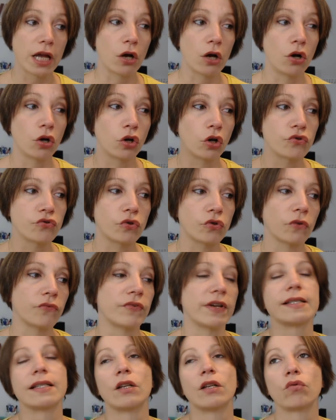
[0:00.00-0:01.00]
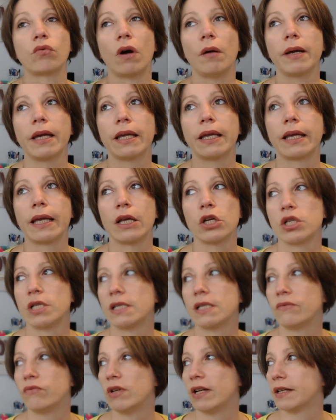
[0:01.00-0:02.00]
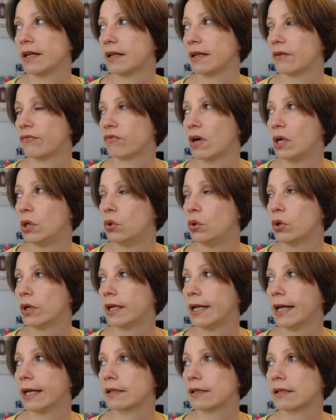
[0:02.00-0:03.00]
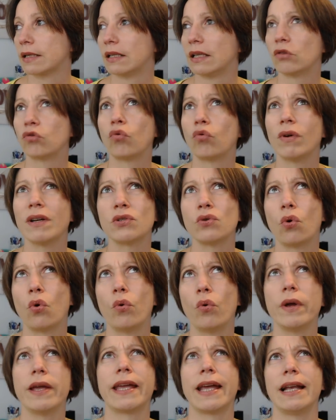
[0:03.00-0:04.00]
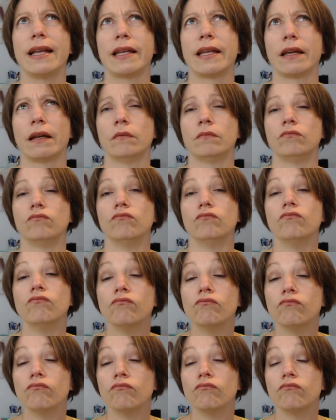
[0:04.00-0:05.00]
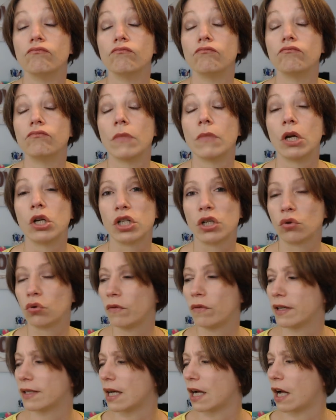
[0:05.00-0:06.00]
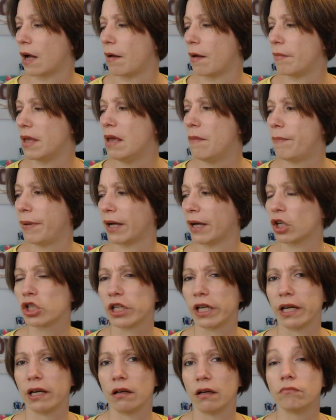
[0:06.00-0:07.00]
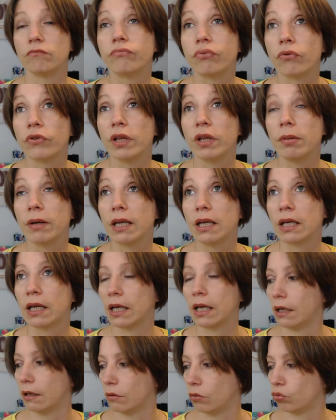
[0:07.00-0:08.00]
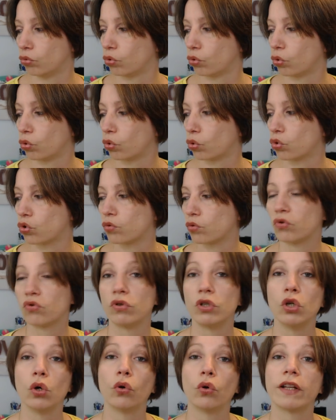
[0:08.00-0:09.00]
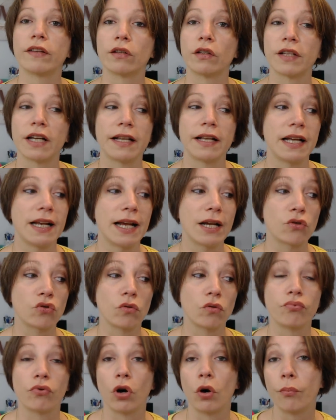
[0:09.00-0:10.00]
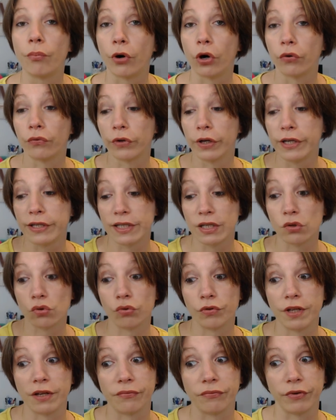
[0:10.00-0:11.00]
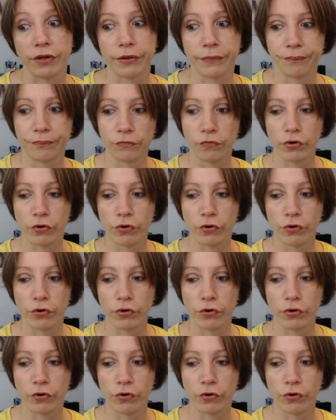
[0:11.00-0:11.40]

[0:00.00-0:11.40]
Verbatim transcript: cher en grande surface. Les trois briquets, je les ai vus la dernière fois à Leclerc, c'était 3 euros et quelques. J'ai trouvé ça quand même hyper cher pour briquets Donc, euh, je me suis dit, on attendra la l'action pour en prendre. Et c'est ce qu'on a fait.